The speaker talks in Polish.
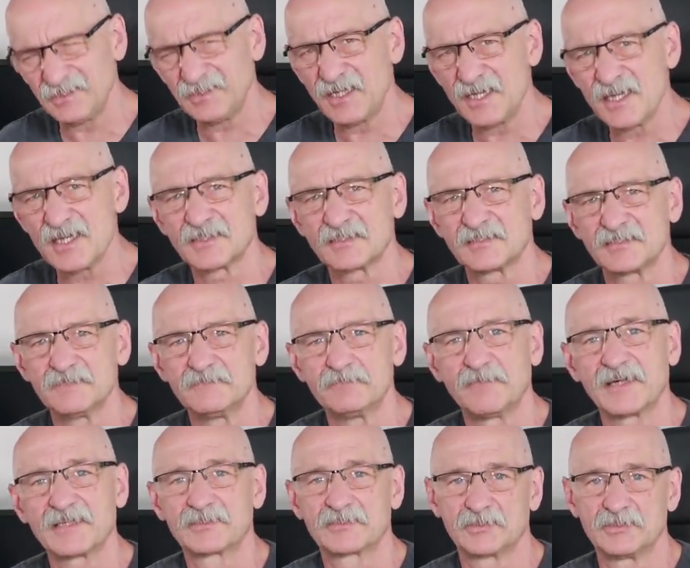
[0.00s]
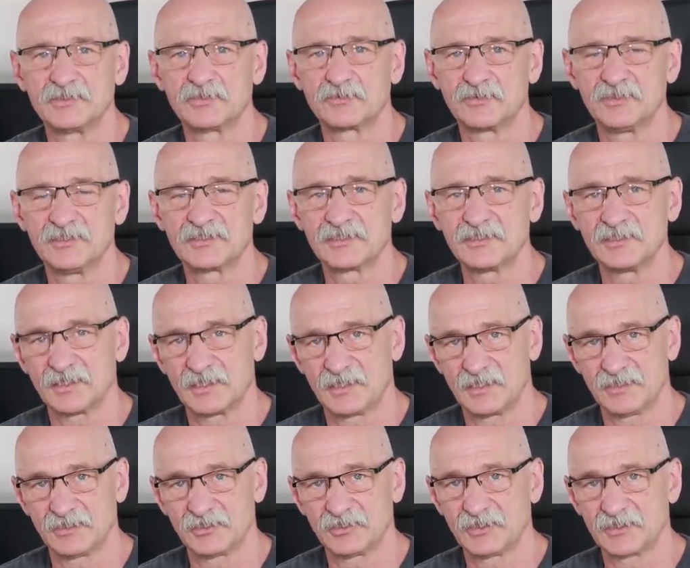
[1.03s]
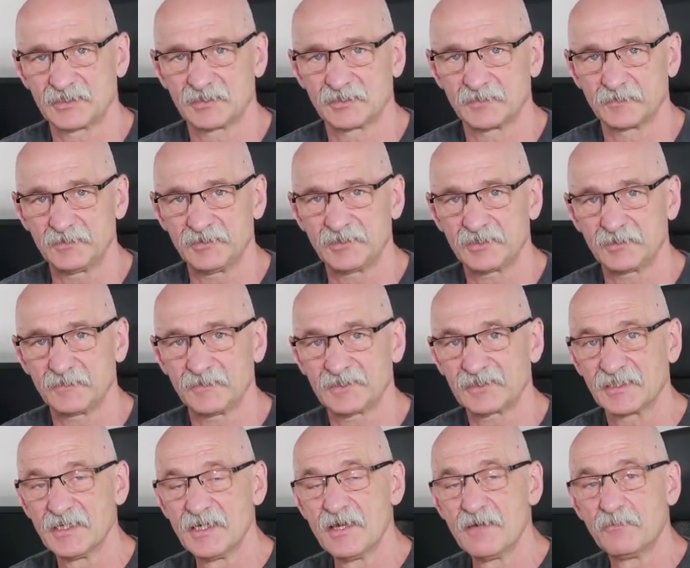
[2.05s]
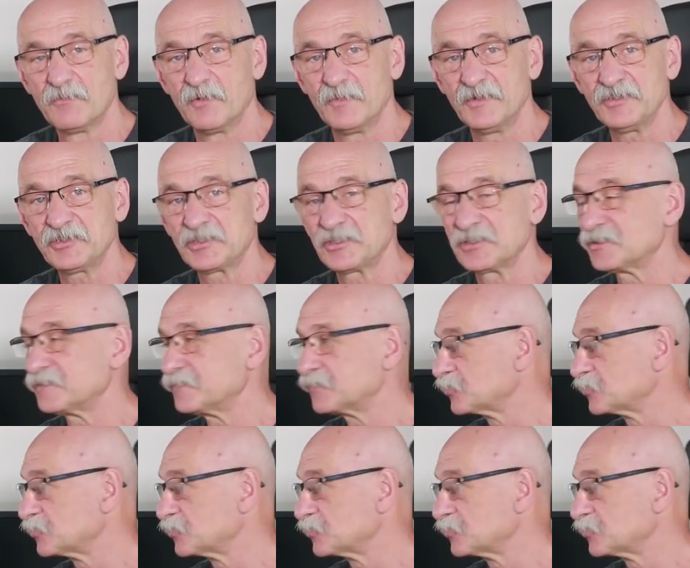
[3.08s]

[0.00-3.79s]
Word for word: nie jest bardzo intuicyjne, ale się da zrobić. Natomiast w momencie, kiedy